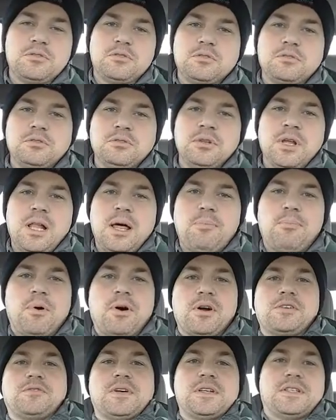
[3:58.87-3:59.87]
isso tudo ela
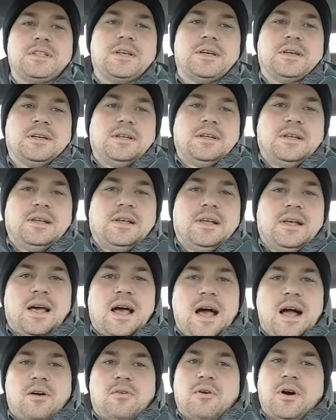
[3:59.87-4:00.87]
pode fazer.
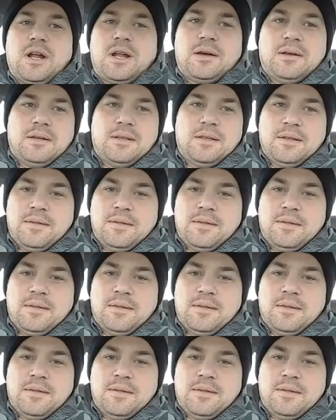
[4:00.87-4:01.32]
Agora,